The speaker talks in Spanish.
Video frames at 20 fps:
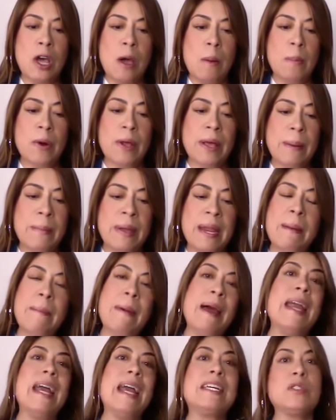porque mire,
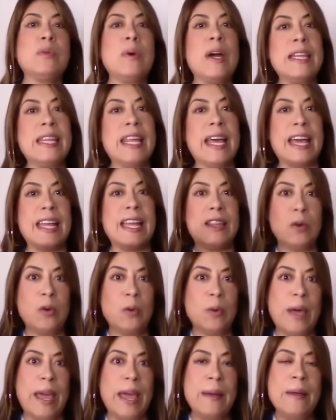vaya suerte que
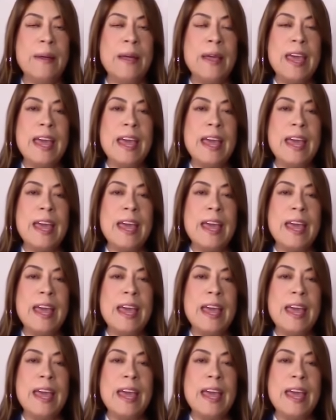tuve,